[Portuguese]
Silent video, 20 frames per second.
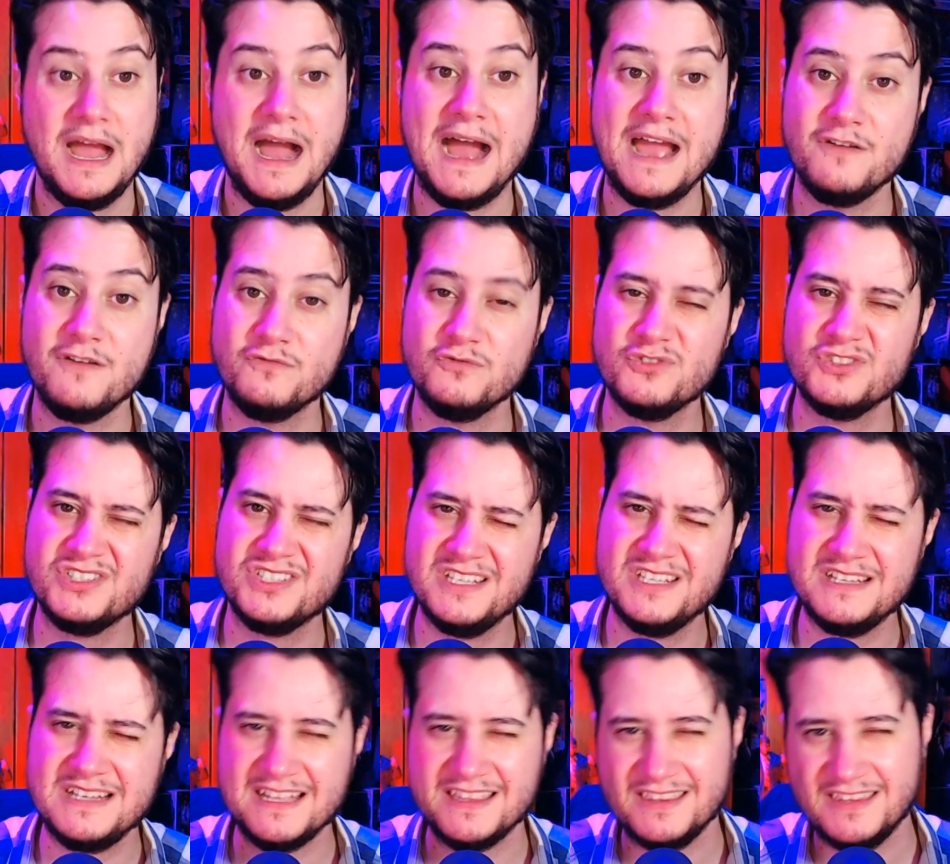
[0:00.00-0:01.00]
Aí
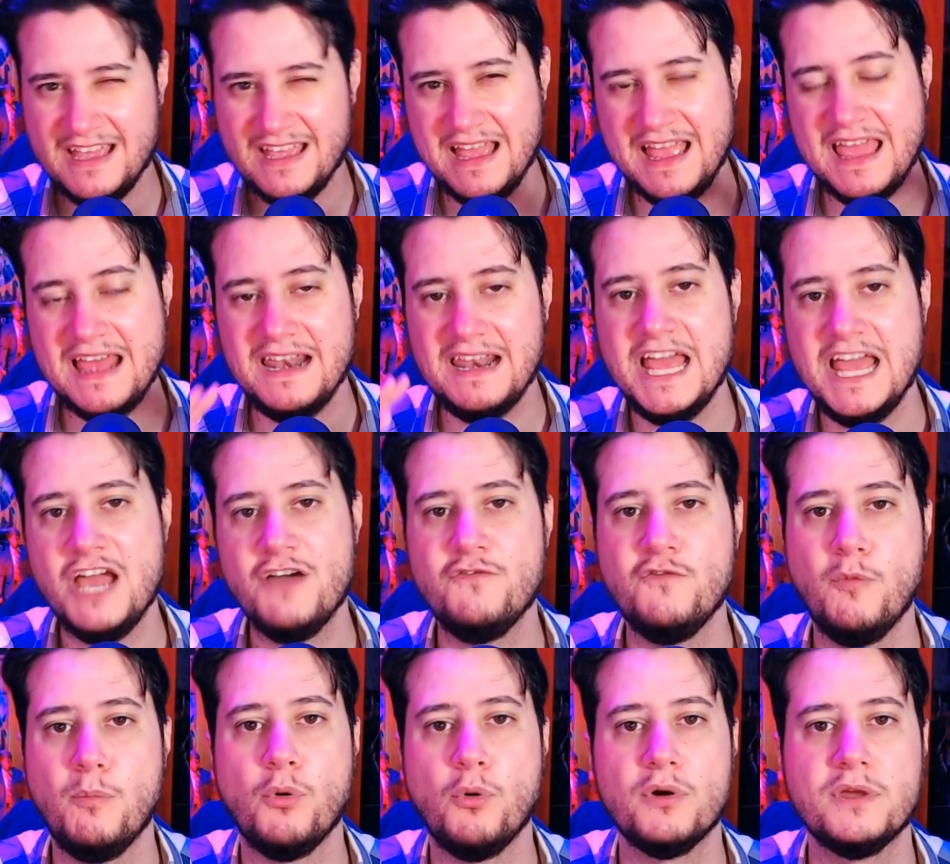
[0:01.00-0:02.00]
você até
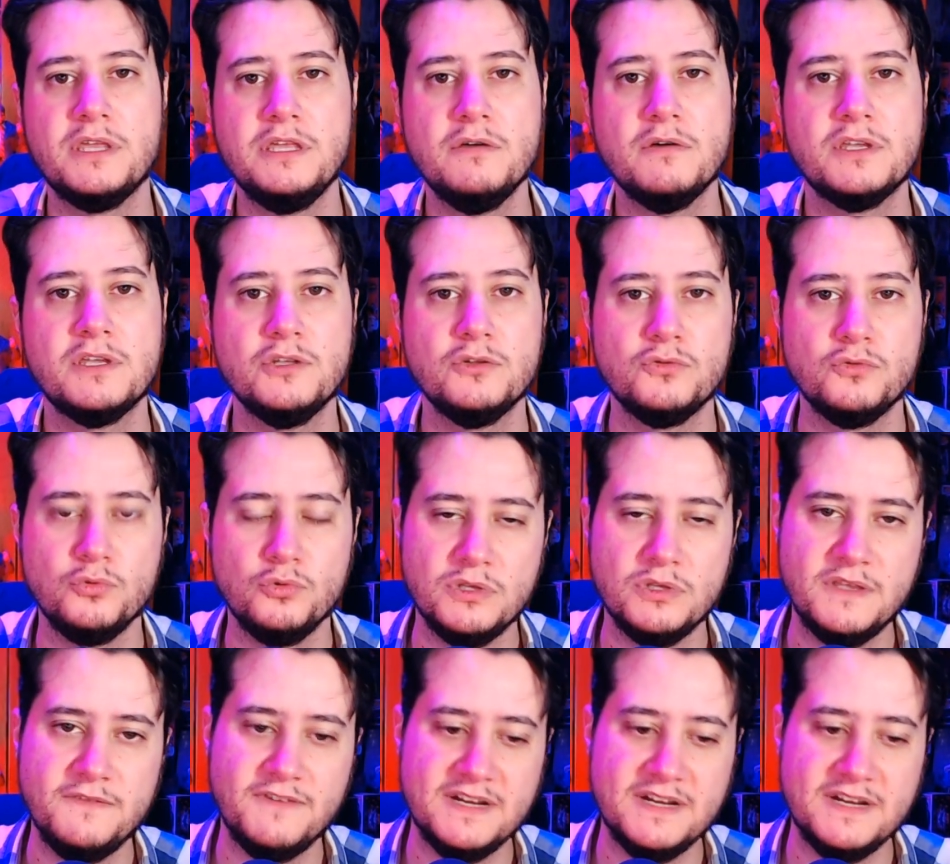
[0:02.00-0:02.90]
releva um pouquinho aqui tudo que